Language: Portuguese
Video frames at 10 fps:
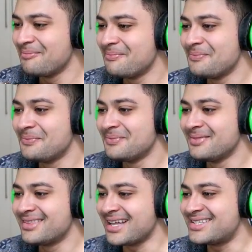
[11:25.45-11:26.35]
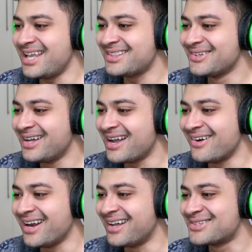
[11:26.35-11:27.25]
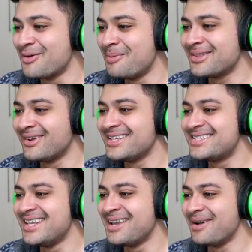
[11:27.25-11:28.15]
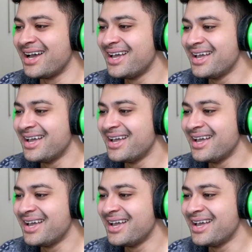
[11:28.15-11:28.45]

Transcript: tá bom. certo? Agora, ó, os creepers estão lá em cima.